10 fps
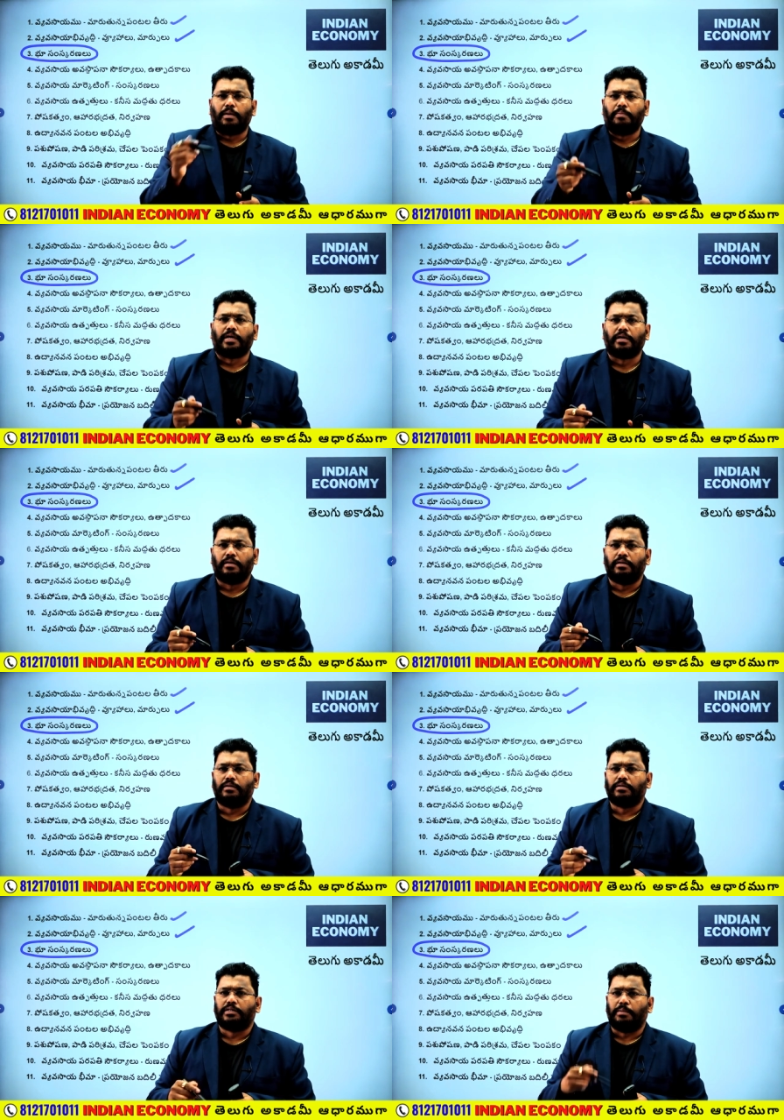టాపిక్
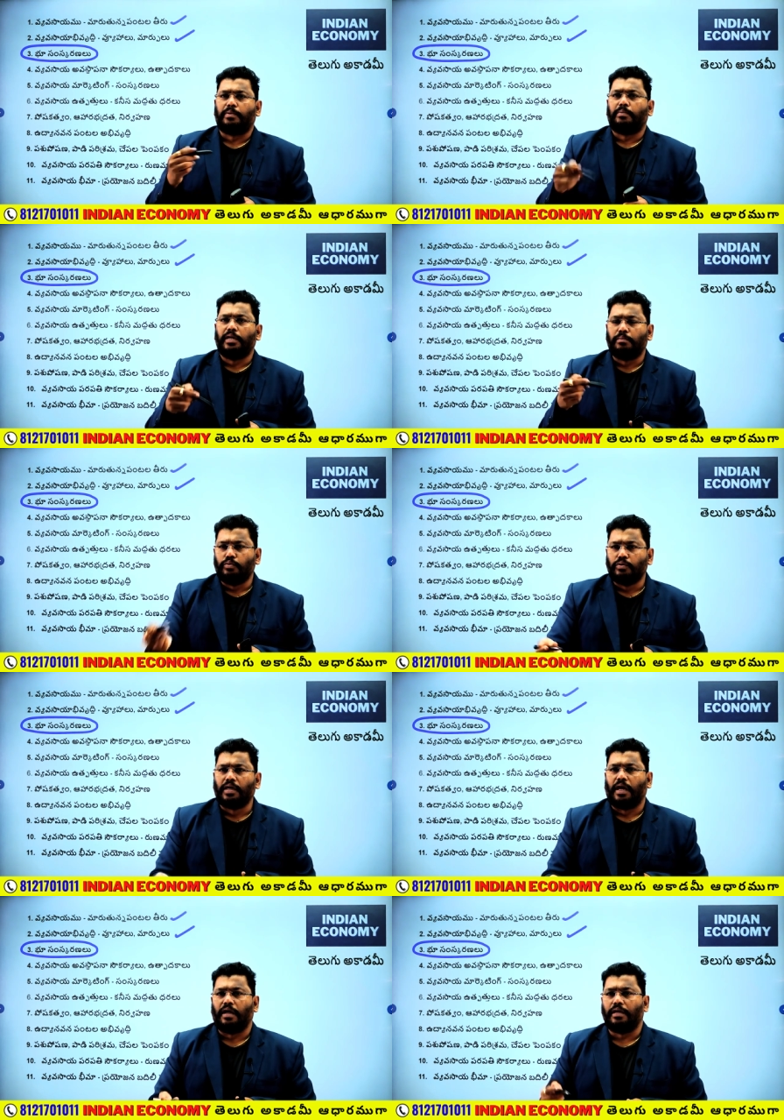చెప్పబోయే
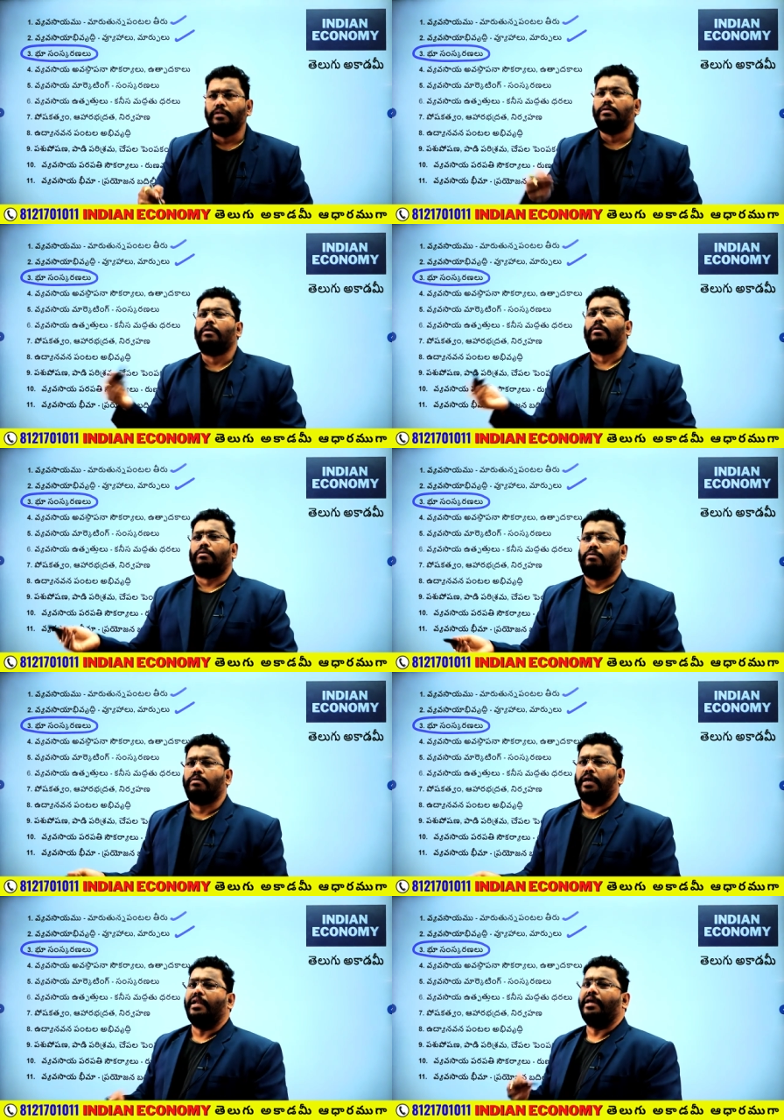ముందుగా ఇందులో
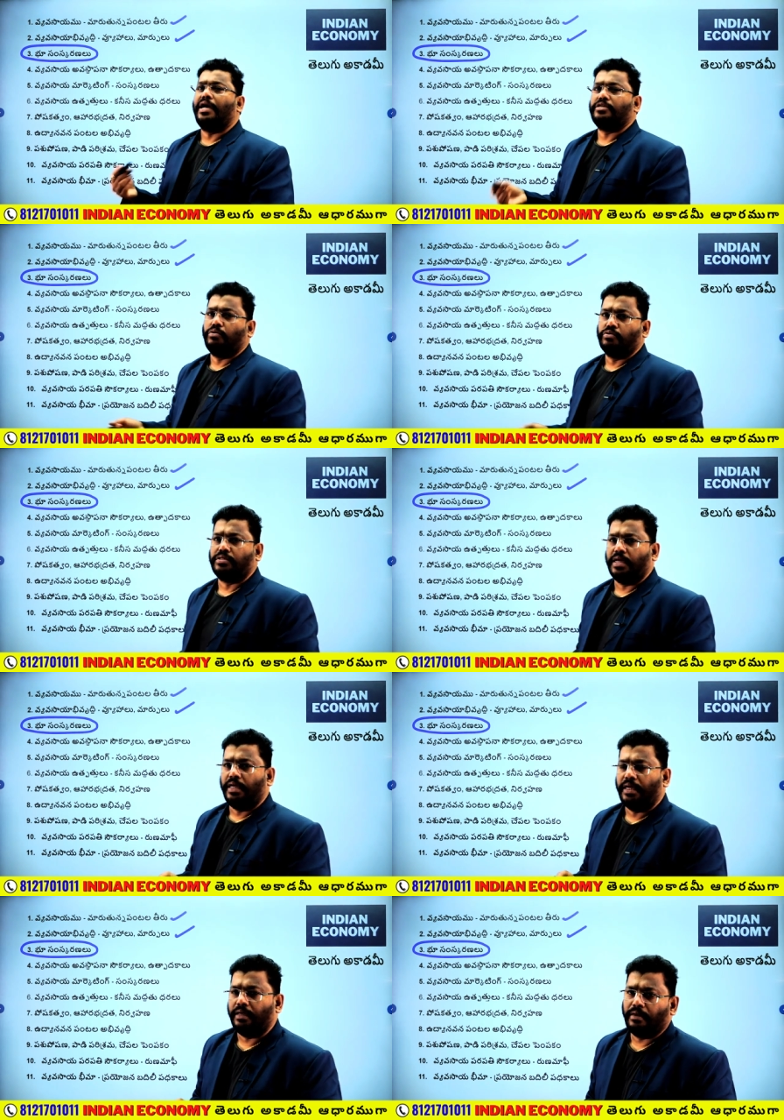ఎన్ని క్లాసులు
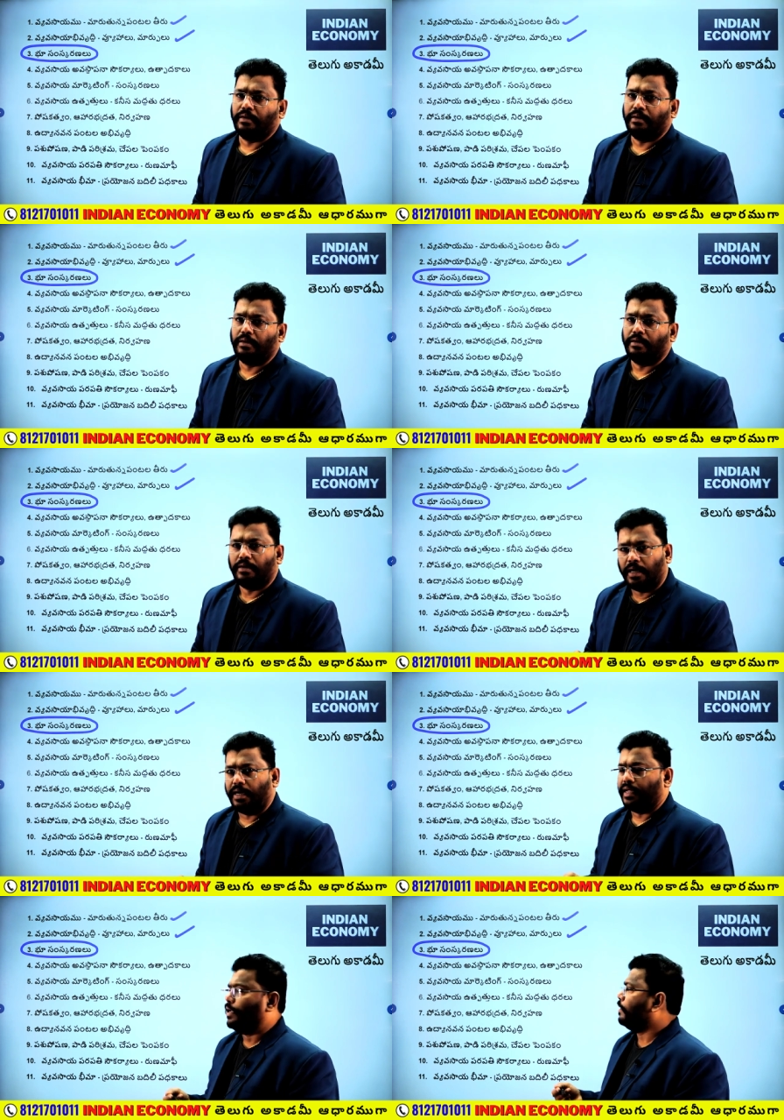వస్తాయి అంటే